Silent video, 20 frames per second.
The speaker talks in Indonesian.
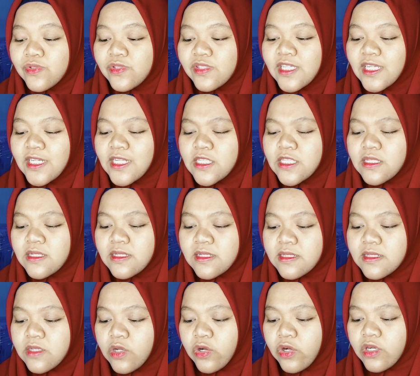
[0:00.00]
jadi
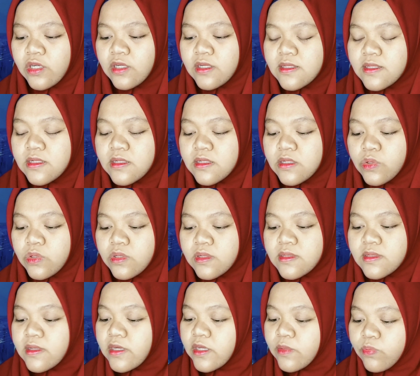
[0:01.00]
diskon 1000
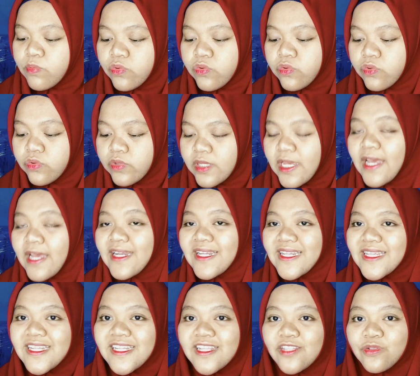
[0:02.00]
ya
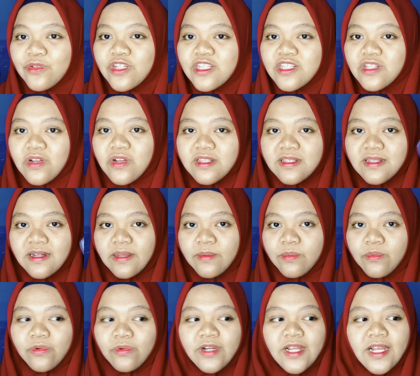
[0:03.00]
gini tuh diskon
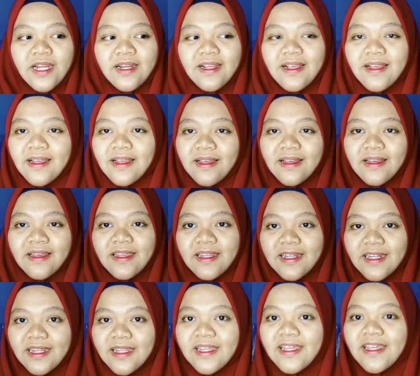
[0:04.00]
1000 dan
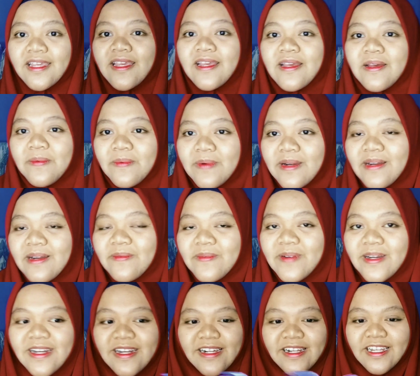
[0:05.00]
ini
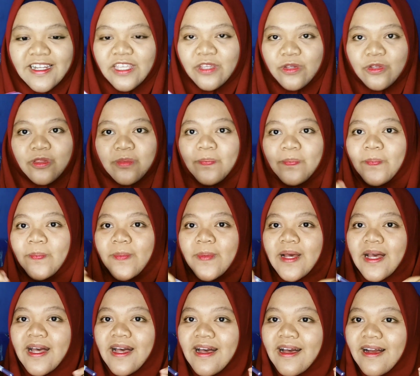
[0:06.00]
bener-bener cute
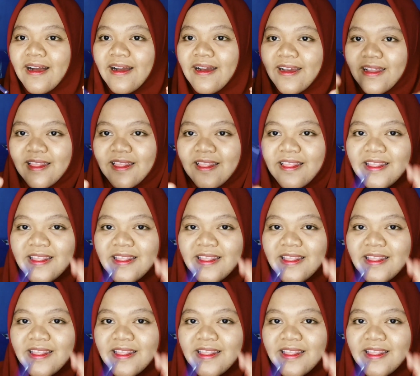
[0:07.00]
banget